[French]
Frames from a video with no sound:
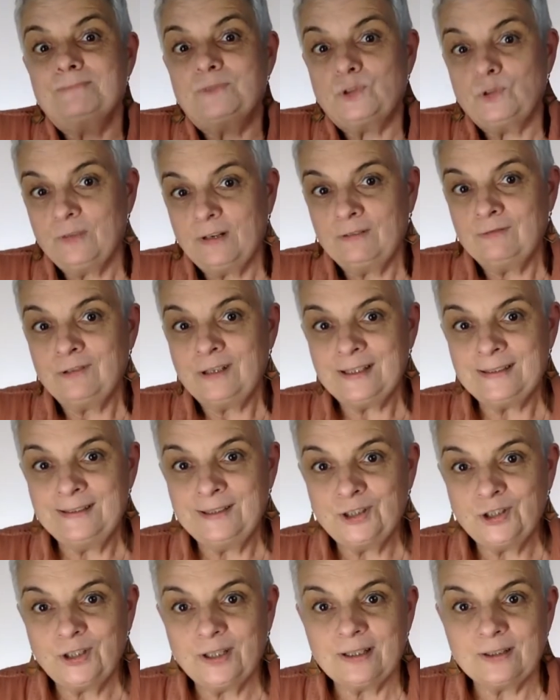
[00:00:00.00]
Tu vas voir
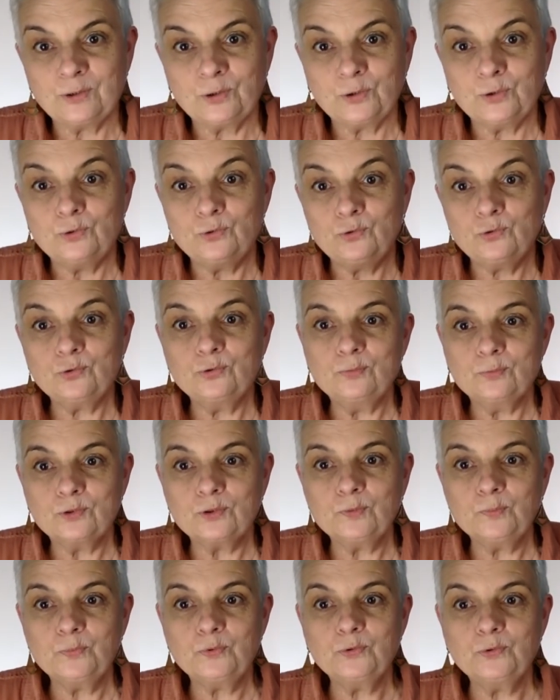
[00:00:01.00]
déjà que tout le
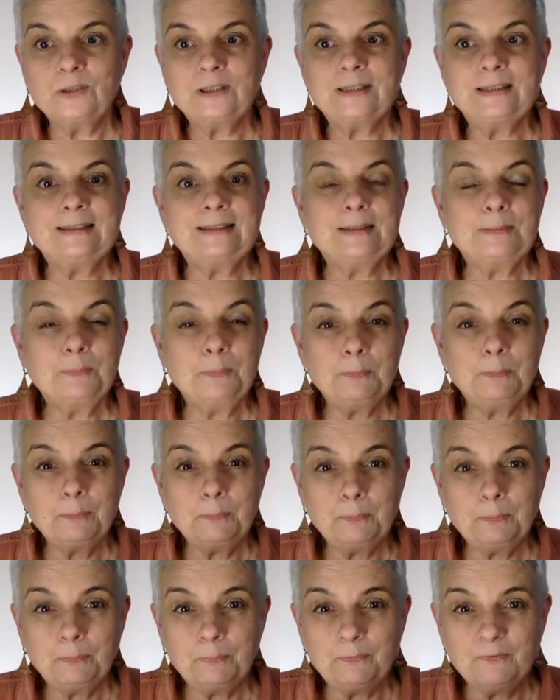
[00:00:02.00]
monde peut utiliser
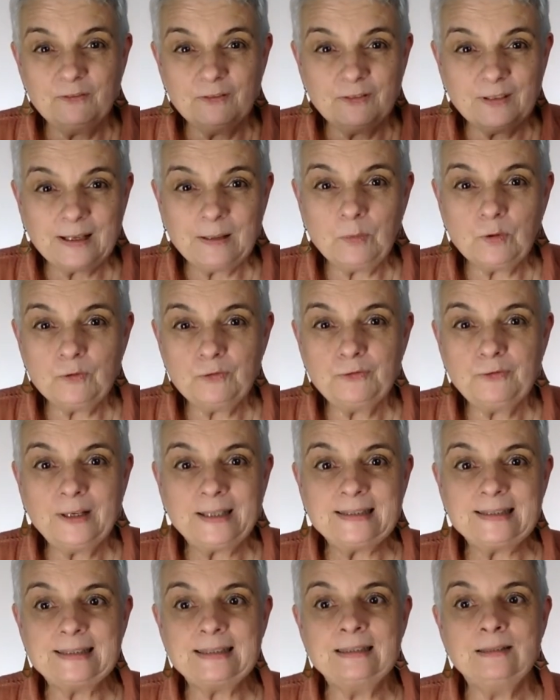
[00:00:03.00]
vraiment
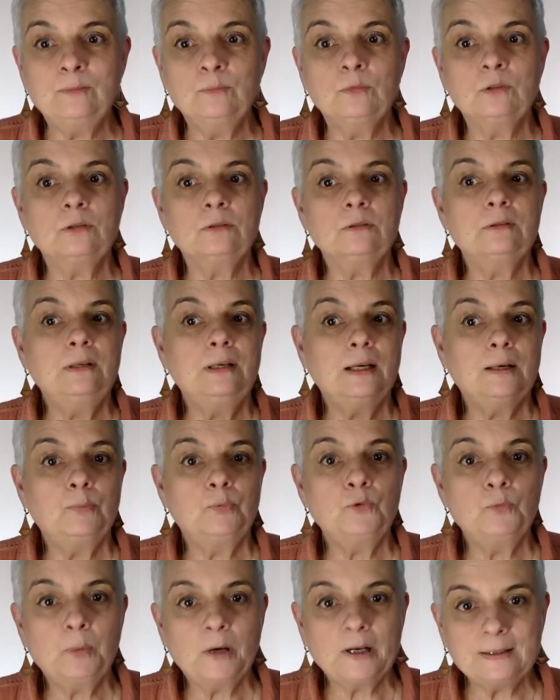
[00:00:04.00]
facilement la
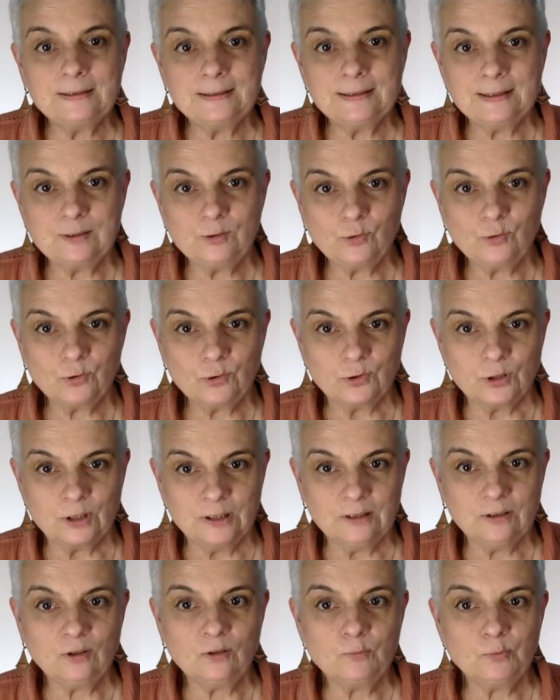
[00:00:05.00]
plupart des astuces que
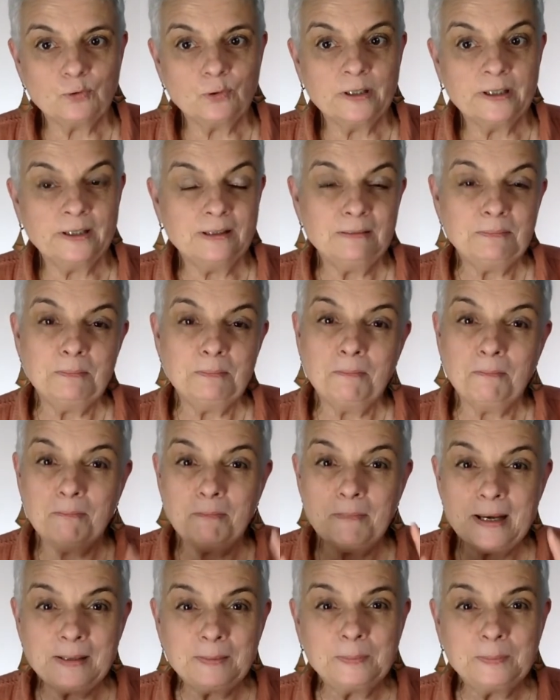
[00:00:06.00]
j'ai employées,
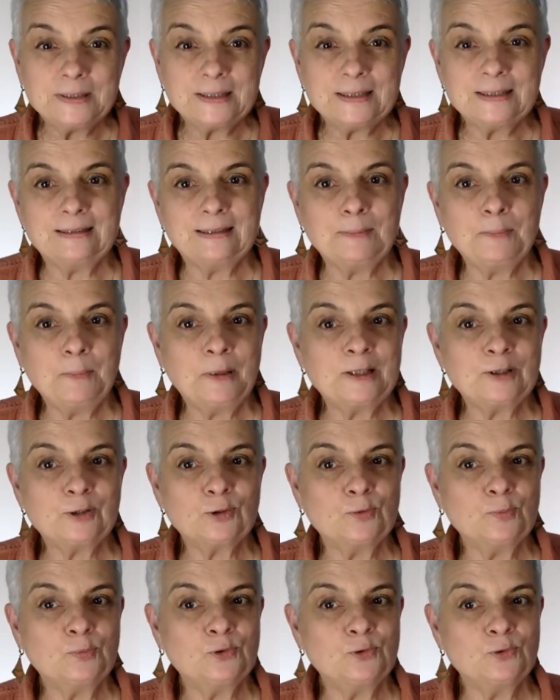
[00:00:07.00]
même si t'es pas
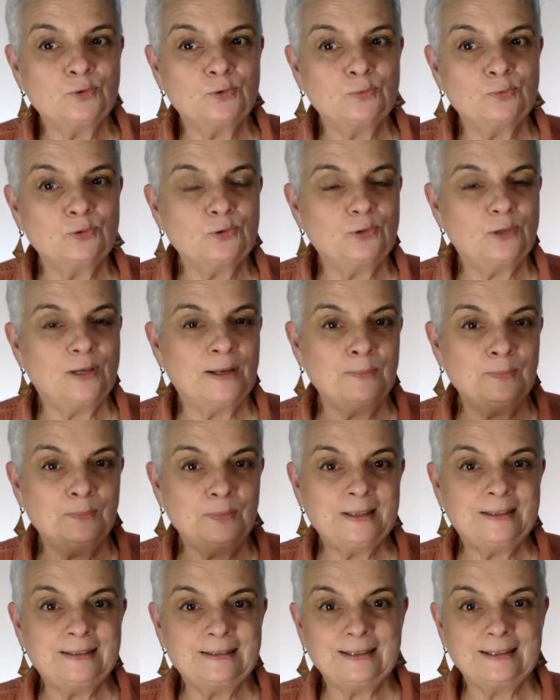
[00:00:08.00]
champion du monde de la
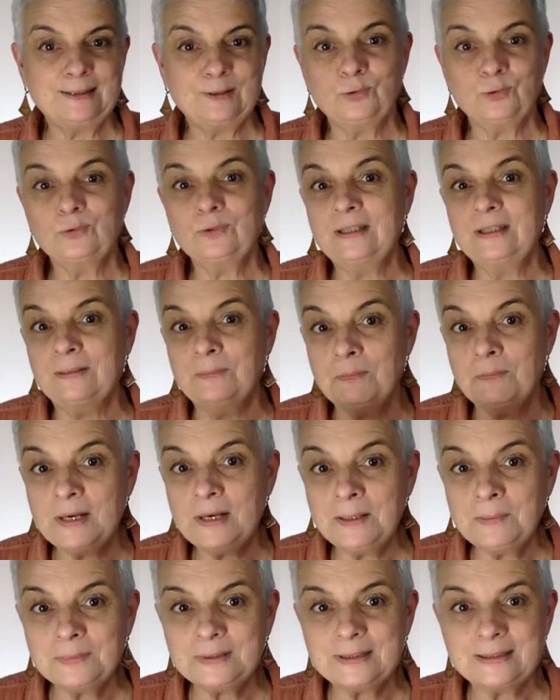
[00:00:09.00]
méditation et
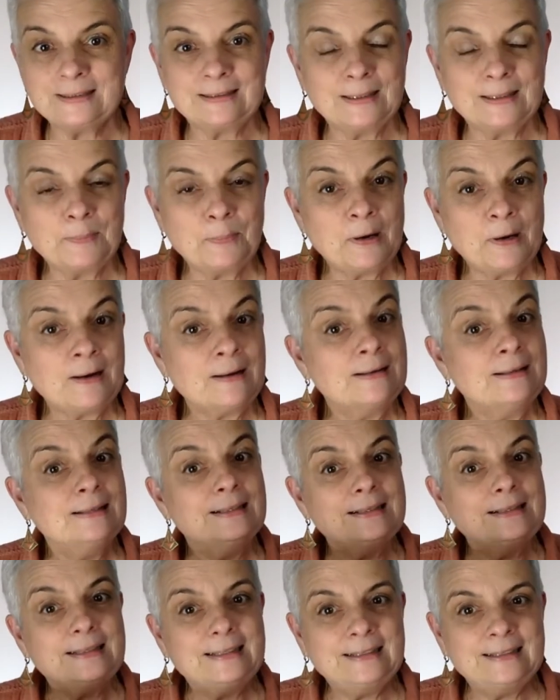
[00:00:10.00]
même si t'es pas
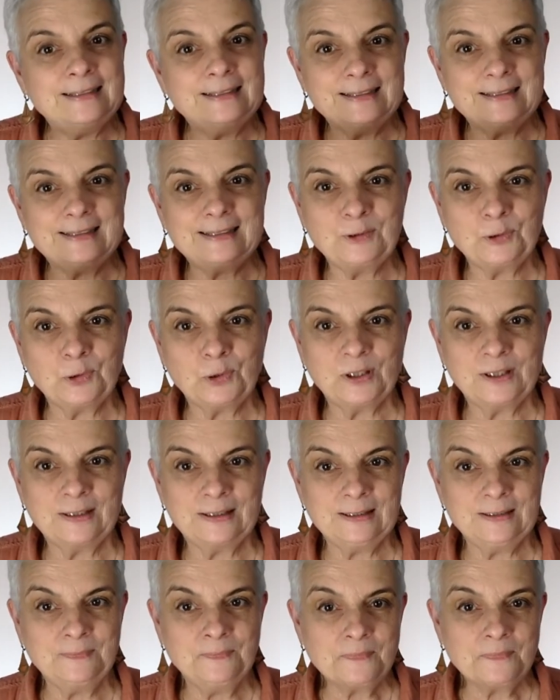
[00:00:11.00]
initié au
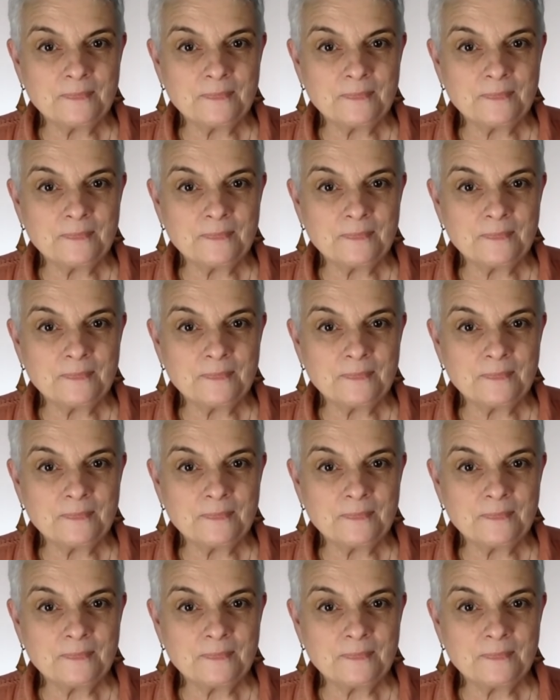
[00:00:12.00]
Reiki.